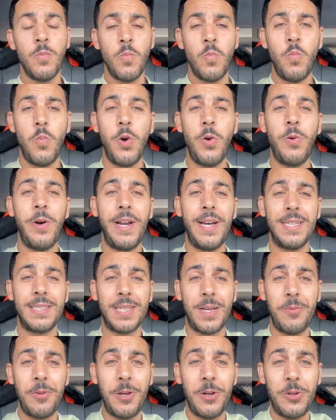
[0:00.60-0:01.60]
Muy buenas
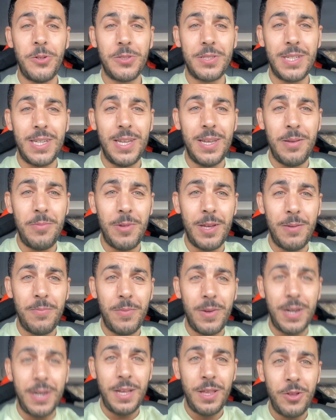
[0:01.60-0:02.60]
amigos y
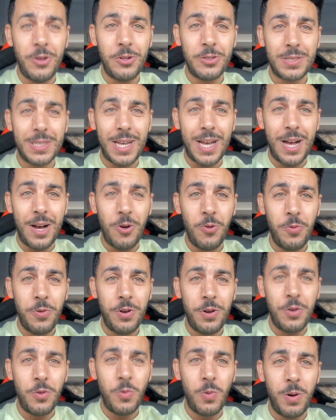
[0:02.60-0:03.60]
bienvenidos a
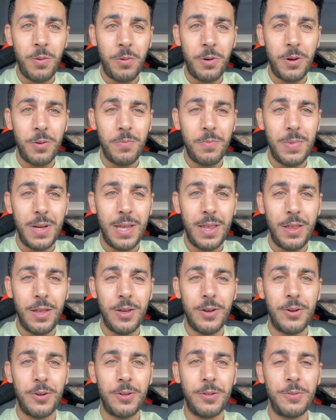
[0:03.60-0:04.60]
un nuevo
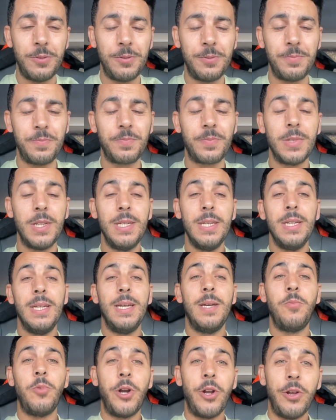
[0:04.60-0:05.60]
vídeo.
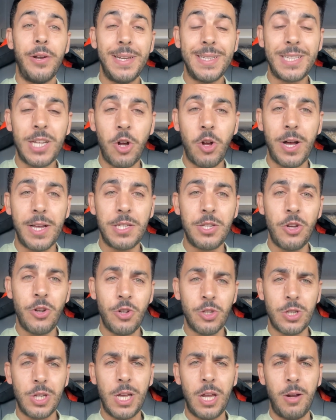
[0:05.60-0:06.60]
Bueno, en esta ocasión
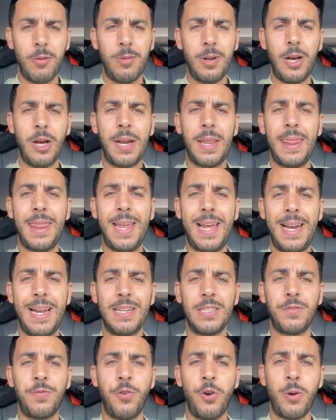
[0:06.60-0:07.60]
os quiero hablar de
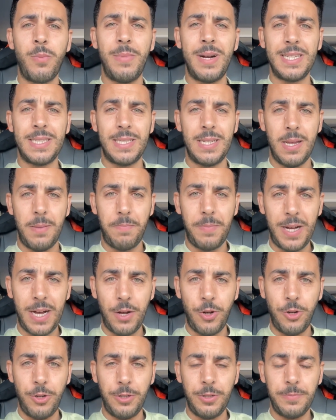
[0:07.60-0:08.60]
las formas de
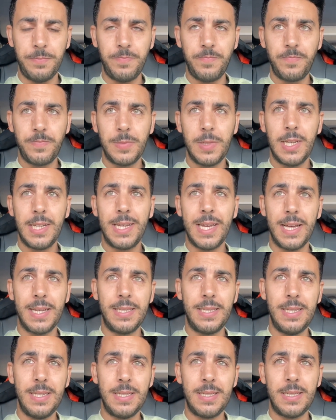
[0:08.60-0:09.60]
pago que
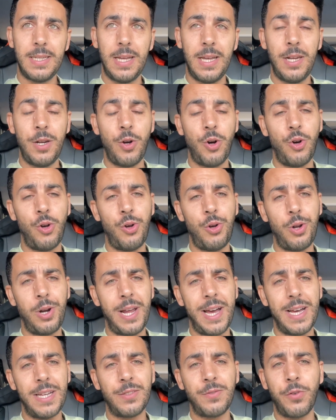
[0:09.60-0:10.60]
existen o
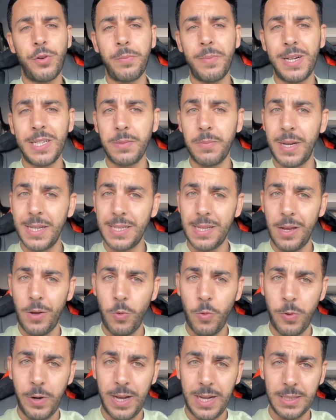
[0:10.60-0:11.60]
las formas más
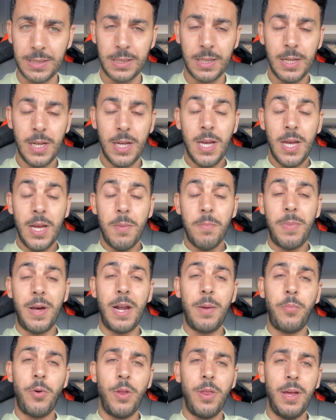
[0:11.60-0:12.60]
seguras
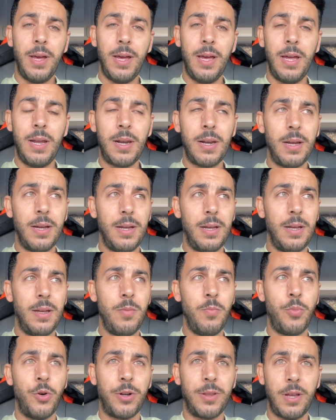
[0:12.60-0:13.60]
para poder eh,
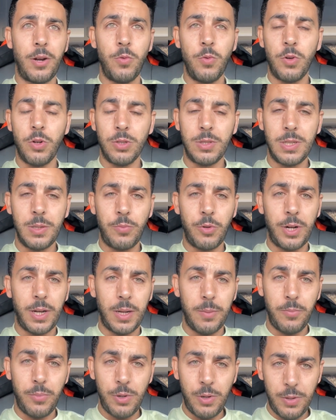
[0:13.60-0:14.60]
importar un coche, por
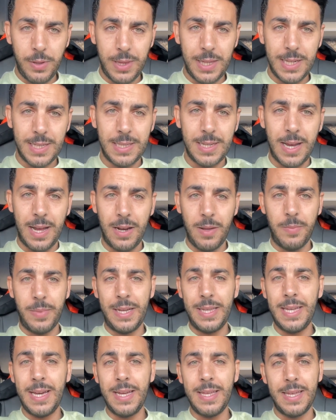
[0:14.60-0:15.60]
ejemplo, desde
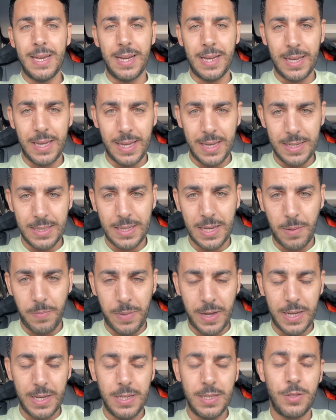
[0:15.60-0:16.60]
Alemania, ya que es el
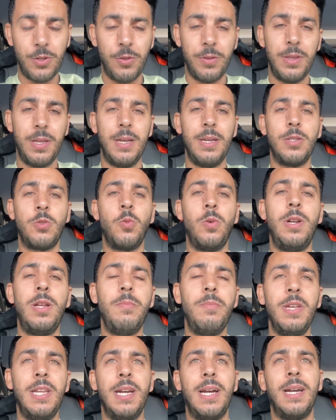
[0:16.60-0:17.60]
país donde suele
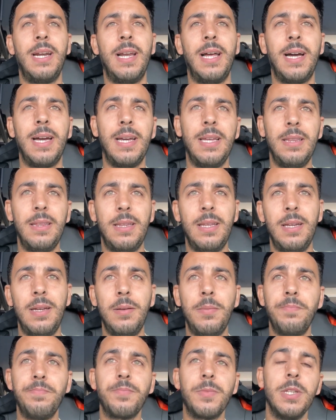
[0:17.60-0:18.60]
mirar la
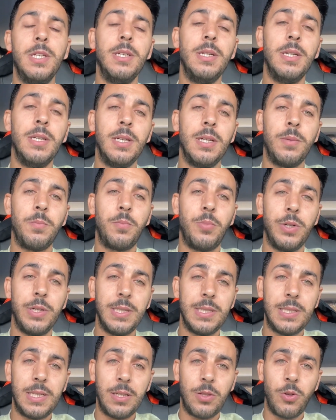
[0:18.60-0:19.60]
gente,
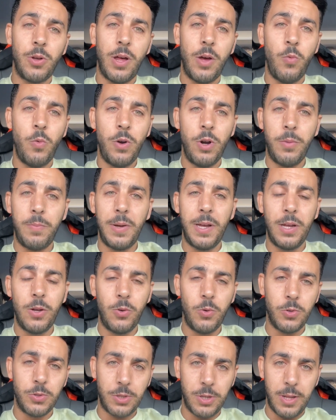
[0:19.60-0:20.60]
pues de toda Europa,
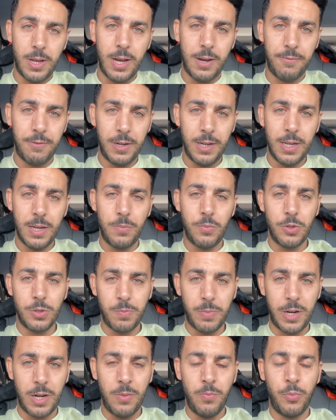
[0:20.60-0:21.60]
incluso de África, pues
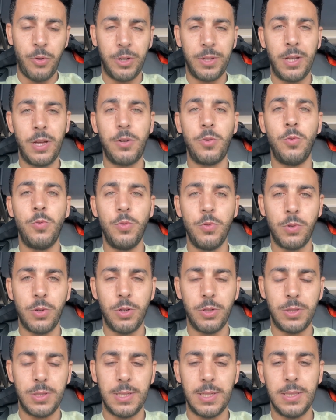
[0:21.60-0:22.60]
para importar un
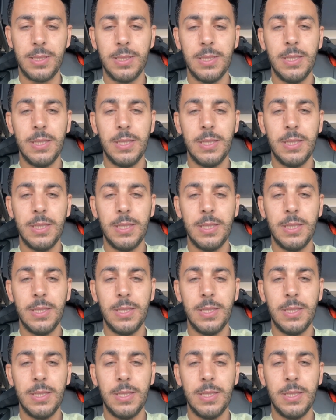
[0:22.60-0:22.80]
coche.